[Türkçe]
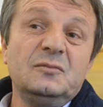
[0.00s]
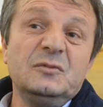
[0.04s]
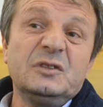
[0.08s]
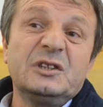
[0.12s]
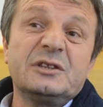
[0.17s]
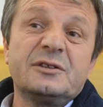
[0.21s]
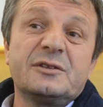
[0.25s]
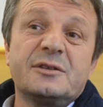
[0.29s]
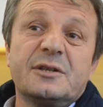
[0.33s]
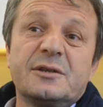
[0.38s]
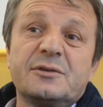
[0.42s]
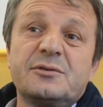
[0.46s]

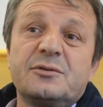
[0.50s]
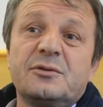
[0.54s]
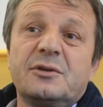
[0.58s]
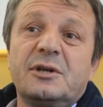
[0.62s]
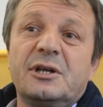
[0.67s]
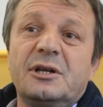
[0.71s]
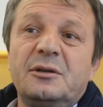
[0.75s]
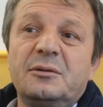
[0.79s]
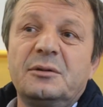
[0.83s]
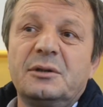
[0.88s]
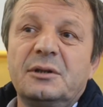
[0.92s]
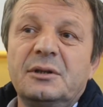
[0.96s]
kısa
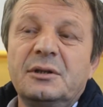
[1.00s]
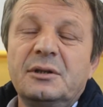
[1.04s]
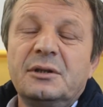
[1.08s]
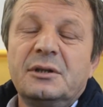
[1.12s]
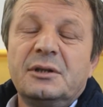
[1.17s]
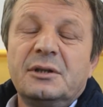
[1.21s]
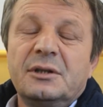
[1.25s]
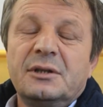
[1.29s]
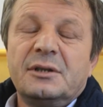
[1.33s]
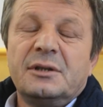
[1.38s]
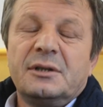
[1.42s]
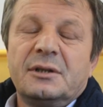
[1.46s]
süreli
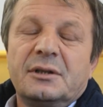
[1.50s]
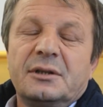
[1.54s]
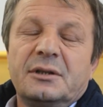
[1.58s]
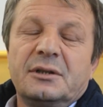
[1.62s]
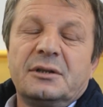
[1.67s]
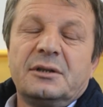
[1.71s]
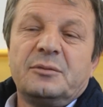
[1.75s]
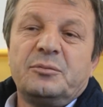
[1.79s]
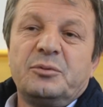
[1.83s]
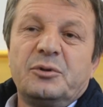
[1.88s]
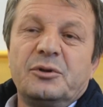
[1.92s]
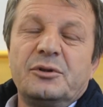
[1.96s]

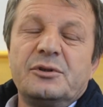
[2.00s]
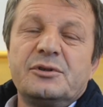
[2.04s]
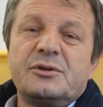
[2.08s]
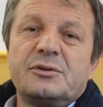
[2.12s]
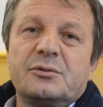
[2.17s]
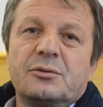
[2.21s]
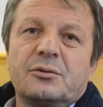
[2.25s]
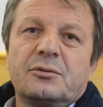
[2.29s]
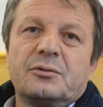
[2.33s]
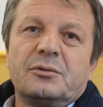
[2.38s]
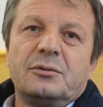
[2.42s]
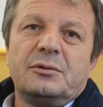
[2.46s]
e,
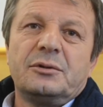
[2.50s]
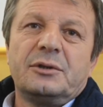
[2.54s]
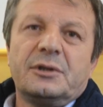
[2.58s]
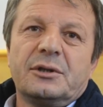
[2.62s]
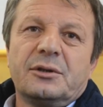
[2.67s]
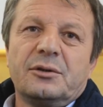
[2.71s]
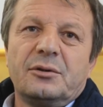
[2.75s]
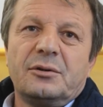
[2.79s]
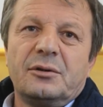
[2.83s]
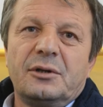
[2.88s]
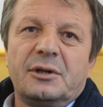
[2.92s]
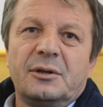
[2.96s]
polis okulunda
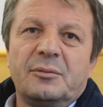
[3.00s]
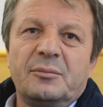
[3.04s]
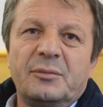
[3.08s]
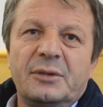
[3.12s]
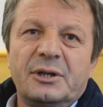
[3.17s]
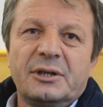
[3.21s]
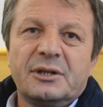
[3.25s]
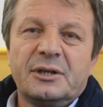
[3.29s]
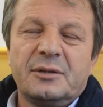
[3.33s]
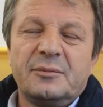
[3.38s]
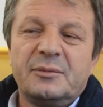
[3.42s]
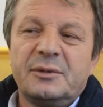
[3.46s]
görülen
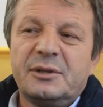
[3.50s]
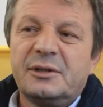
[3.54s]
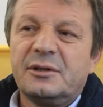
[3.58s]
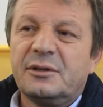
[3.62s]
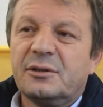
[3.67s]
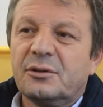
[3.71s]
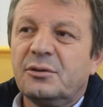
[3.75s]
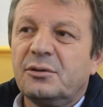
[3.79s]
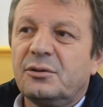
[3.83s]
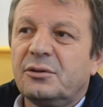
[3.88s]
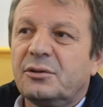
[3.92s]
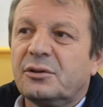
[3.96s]
mahkemede
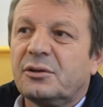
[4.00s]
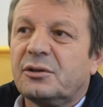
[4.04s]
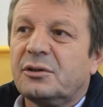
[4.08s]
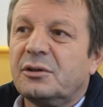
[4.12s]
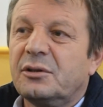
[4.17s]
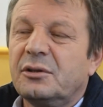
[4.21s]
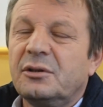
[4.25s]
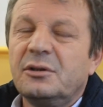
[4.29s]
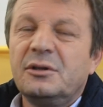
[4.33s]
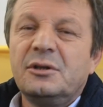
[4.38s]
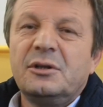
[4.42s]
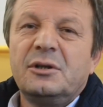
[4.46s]
de gördük
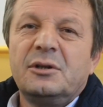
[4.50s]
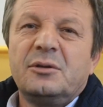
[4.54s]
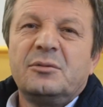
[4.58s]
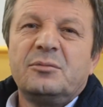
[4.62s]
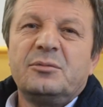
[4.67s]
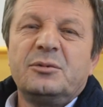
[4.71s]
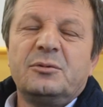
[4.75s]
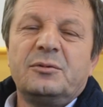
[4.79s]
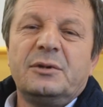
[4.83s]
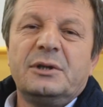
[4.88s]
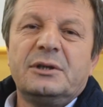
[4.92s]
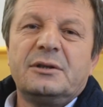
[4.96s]
ki
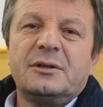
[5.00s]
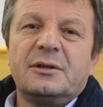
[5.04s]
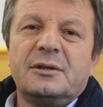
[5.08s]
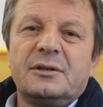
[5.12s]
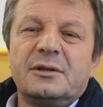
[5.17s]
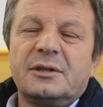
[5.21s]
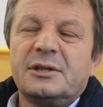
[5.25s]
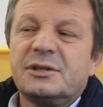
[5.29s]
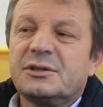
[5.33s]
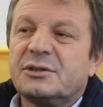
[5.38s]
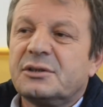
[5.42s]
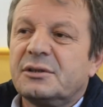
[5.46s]
bu
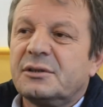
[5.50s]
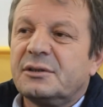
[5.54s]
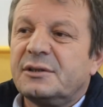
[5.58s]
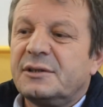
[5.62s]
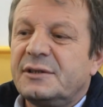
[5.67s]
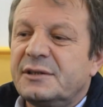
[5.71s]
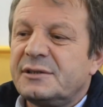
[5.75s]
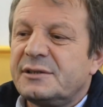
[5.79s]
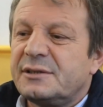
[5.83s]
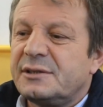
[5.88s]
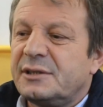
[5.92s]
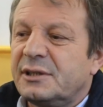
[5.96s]
vatandaşın
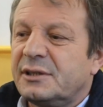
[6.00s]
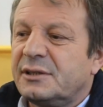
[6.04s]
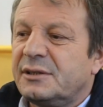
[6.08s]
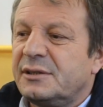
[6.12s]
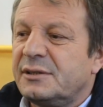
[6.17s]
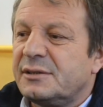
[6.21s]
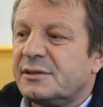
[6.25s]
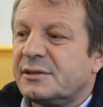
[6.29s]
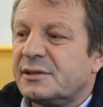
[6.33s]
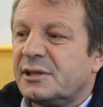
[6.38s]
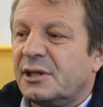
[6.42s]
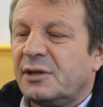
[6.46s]

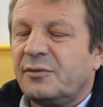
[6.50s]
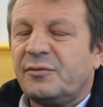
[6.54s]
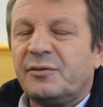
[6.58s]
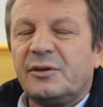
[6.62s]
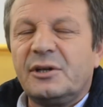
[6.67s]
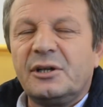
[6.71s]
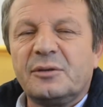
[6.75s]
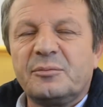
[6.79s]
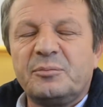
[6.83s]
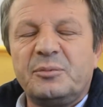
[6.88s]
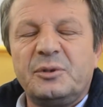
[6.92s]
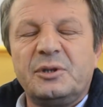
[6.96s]
48
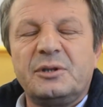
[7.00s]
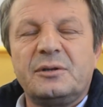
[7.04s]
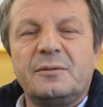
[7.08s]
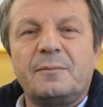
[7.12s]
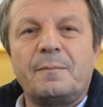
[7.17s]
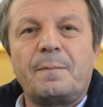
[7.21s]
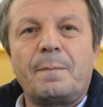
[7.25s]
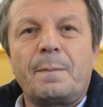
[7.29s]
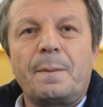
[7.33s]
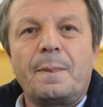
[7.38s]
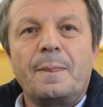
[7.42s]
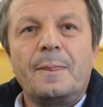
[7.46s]
sayfalık bir itiraf
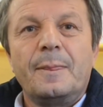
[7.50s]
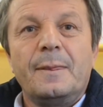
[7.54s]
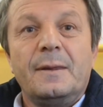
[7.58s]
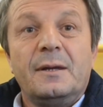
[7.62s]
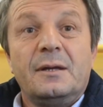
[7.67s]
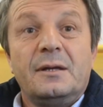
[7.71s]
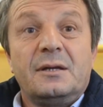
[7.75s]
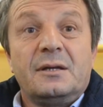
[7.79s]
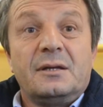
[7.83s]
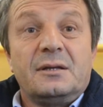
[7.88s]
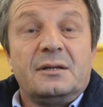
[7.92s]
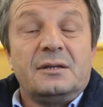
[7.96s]

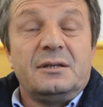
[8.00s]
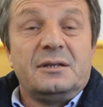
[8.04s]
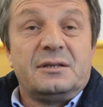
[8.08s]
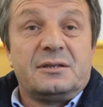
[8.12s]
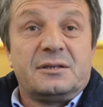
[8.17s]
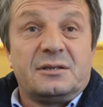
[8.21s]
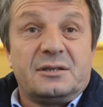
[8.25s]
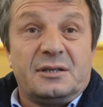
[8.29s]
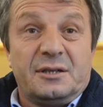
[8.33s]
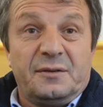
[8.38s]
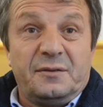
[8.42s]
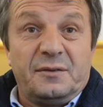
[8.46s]

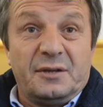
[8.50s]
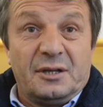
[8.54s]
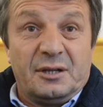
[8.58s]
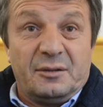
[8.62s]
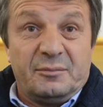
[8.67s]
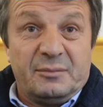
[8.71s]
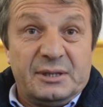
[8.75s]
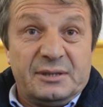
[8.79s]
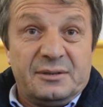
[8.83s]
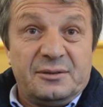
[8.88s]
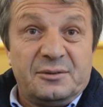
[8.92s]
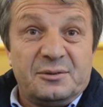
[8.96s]

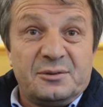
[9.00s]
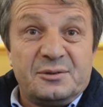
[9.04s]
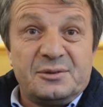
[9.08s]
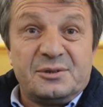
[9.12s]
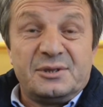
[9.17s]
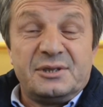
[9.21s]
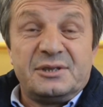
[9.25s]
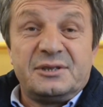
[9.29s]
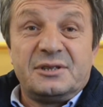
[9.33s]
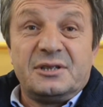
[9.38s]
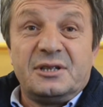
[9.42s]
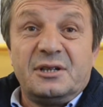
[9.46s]
itirafname
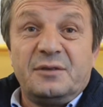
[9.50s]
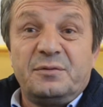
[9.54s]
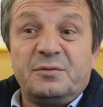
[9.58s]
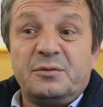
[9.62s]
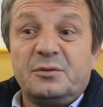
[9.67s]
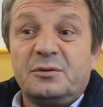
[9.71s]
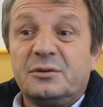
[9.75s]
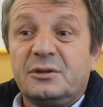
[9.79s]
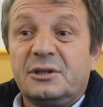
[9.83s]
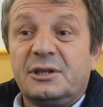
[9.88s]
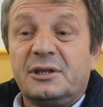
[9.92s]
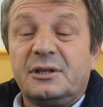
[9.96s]
diyoruz. İtiraf
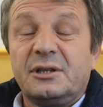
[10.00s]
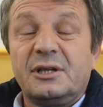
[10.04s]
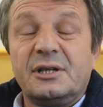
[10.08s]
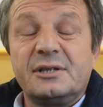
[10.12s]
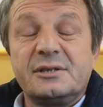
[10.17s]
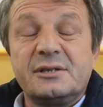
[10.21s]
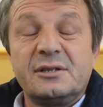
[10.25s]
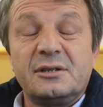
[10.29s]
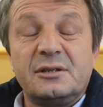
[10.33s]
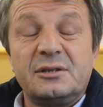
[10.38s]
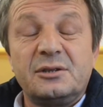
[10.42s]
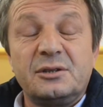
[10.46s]
orada
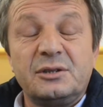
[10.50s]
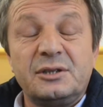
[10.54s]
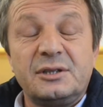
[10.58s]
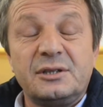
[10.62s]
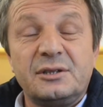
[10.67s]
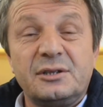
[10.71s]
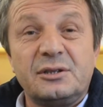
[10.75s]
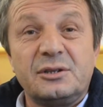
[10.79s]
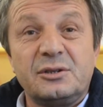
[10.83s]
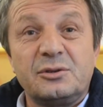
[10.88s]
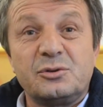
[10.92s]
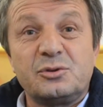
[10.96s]
yazı,
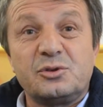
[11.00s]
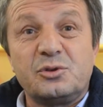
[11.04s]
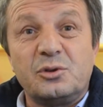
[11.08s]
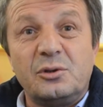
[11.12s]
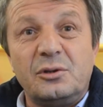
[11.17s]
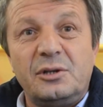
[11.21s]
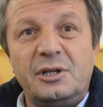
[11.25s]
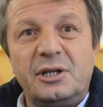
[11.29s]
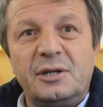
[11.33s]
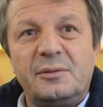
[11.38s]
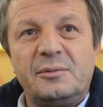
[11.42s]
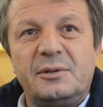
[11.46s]
e,
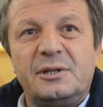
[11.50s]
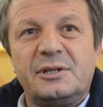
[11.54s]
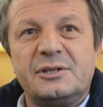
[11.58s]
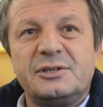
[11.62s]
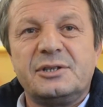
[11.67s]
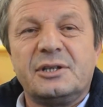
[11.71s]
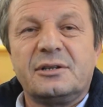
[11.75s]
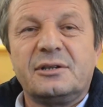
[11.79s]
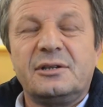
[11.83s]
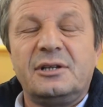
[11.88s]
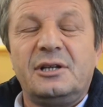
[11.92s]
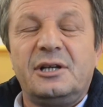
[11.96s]

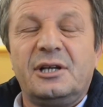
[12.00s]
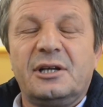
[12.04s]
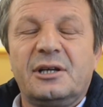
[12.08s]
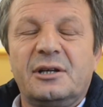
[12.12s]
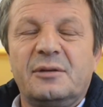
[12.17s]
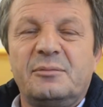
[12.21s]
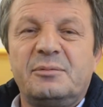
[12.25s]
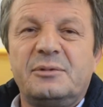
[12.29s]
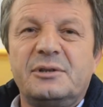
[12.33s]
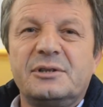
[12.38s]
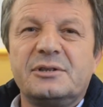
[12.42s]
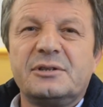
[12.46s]
söyleyebilecek, dile
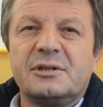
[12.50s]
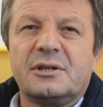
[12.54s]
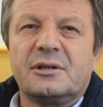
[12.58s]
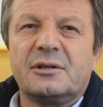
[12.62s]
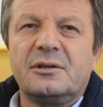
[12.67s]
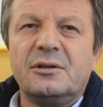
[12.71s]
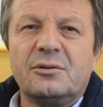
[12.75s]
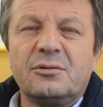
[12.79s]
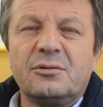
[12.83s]
getirecek ne